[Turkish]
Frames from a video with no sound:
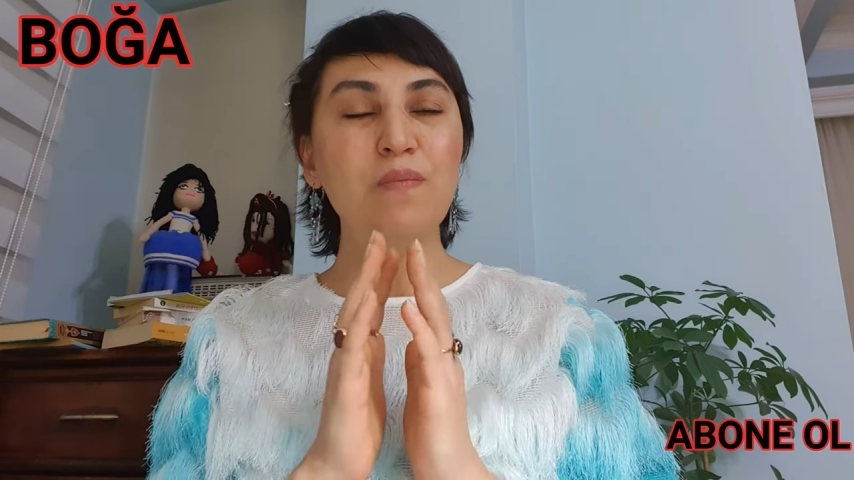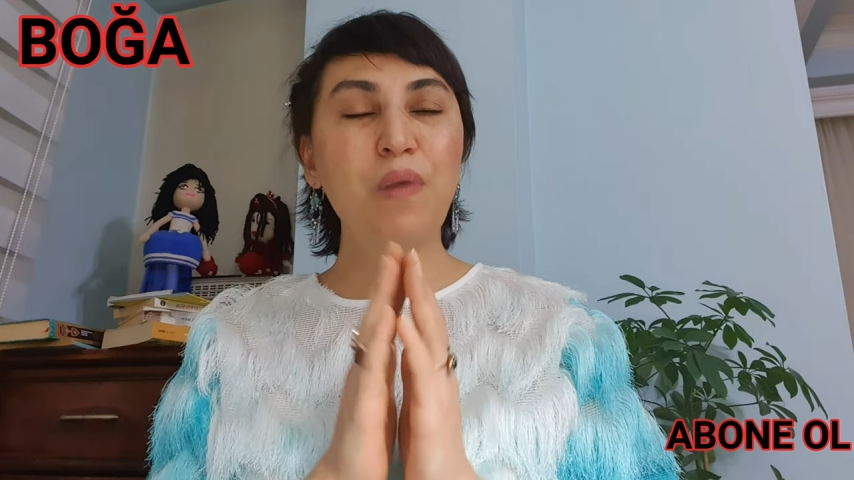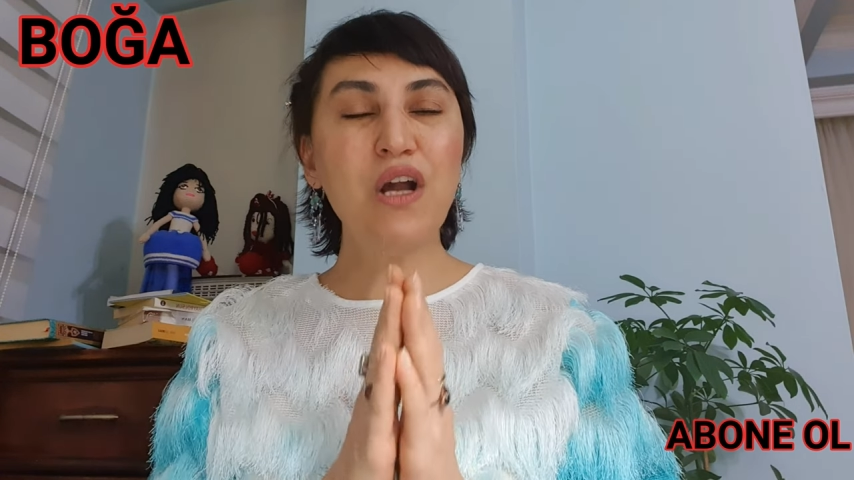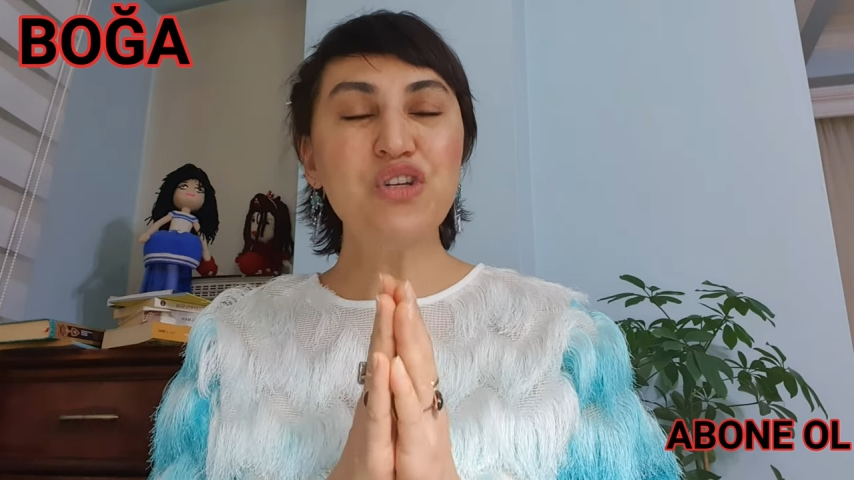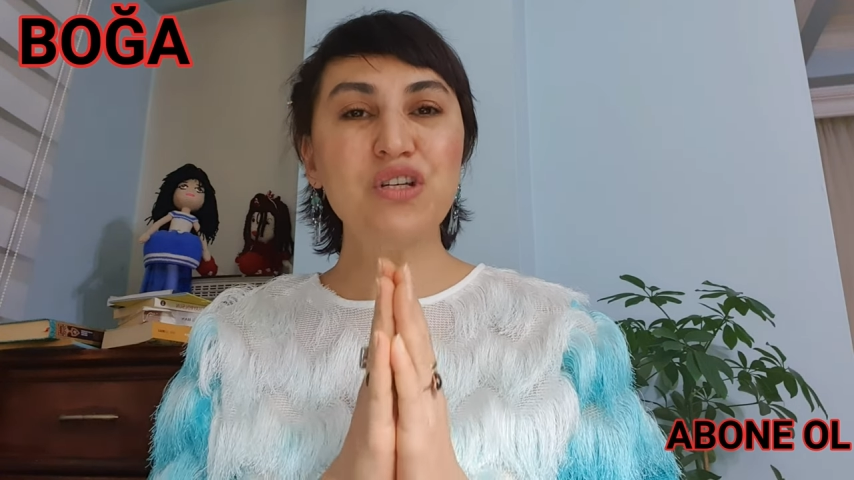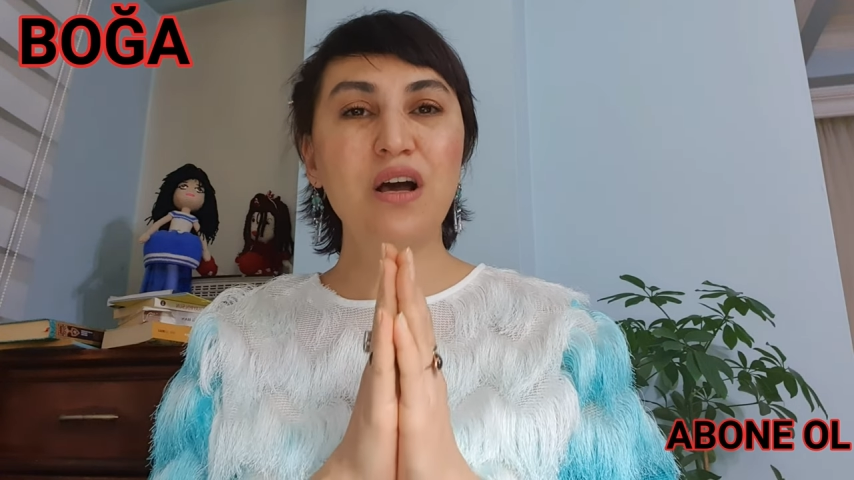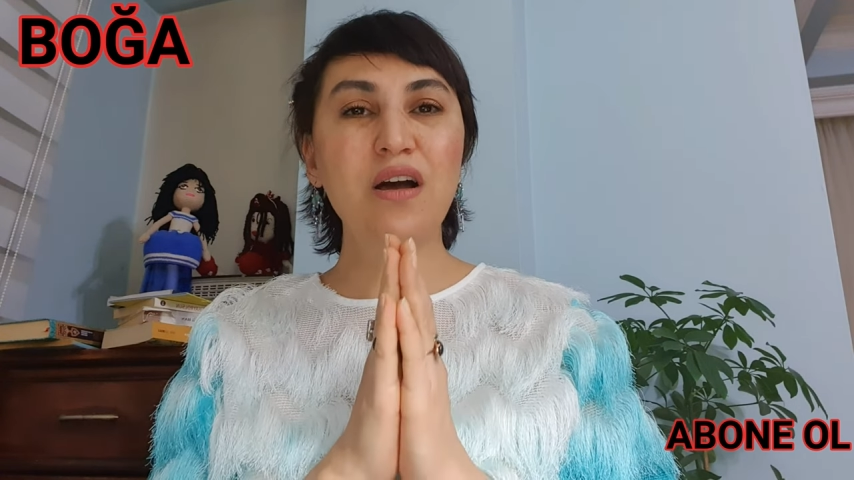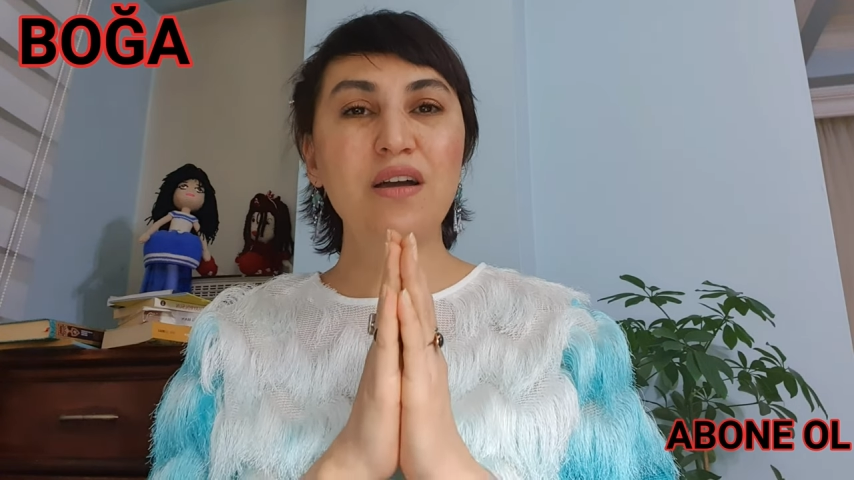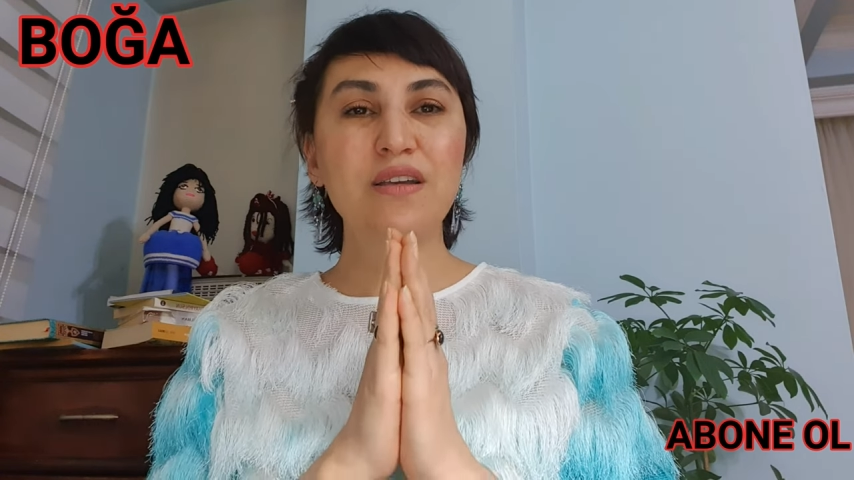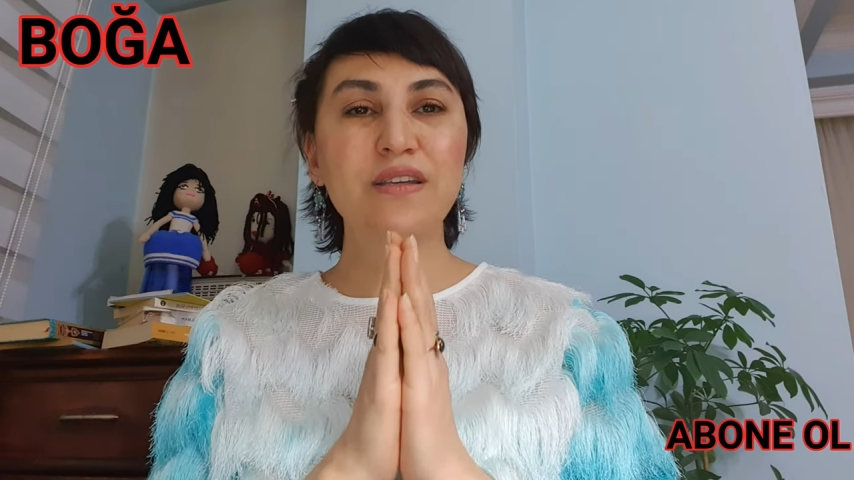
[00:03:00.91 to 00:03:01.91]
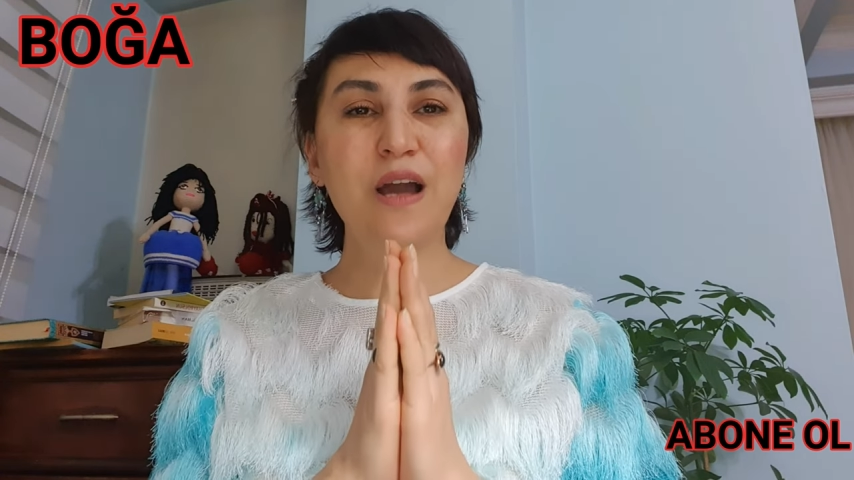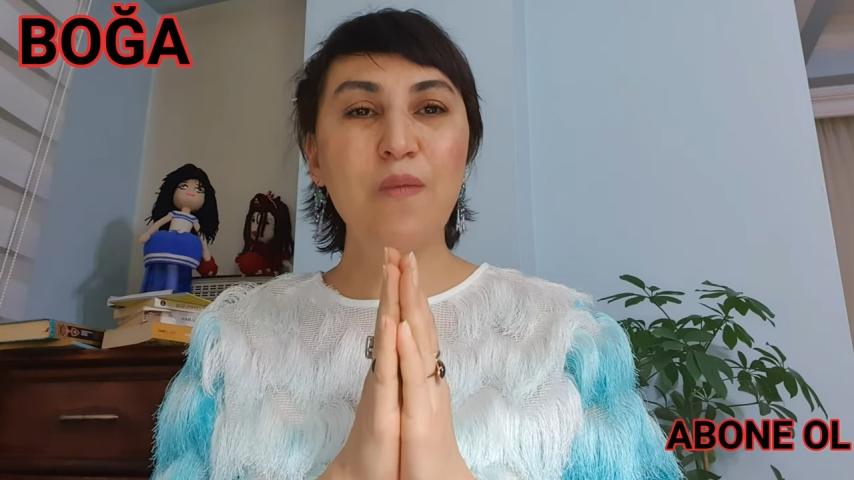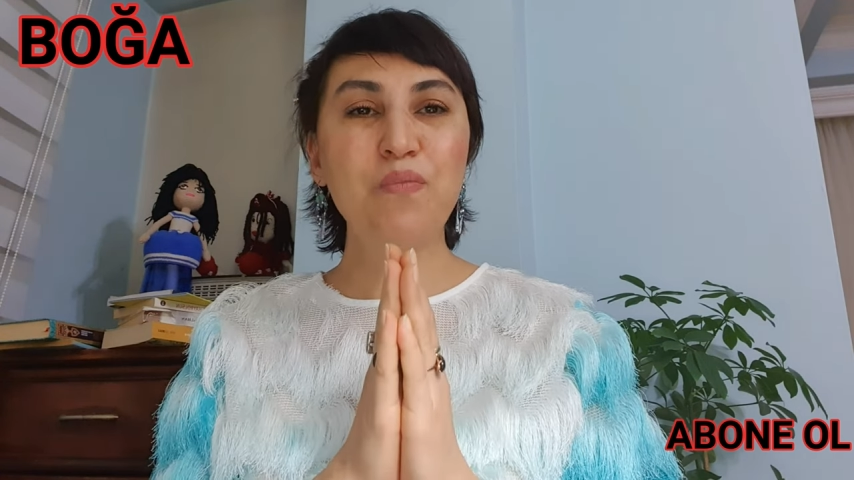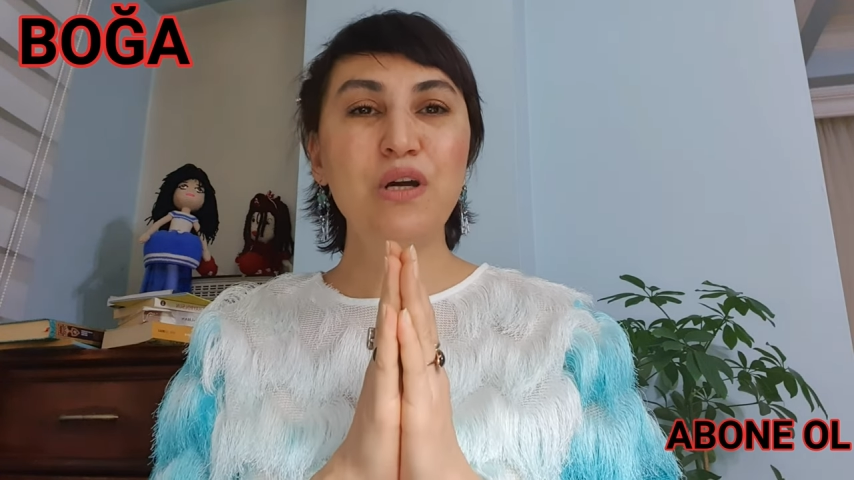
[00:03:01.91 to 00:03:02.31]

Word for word: Başla, yap